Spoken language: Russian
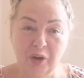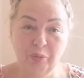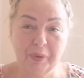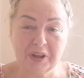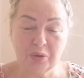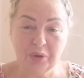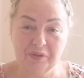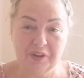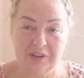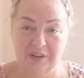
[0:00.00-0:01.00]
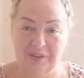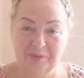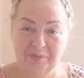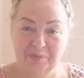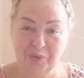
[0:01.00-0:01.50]
прошло,
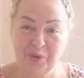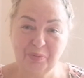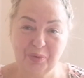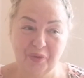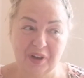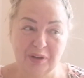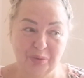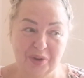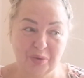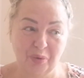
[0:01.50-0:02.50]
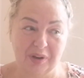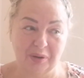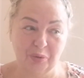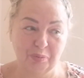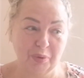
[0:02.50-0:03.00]
наверное, ну не буду врать, Люда,
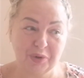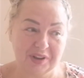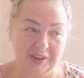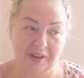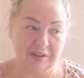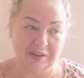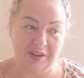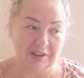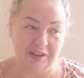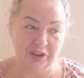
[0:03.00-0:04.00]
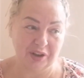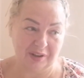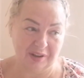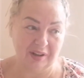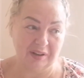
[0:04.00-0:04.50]
сколько, ну полчаса, если не
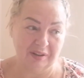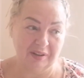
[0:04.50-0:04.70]
час, да?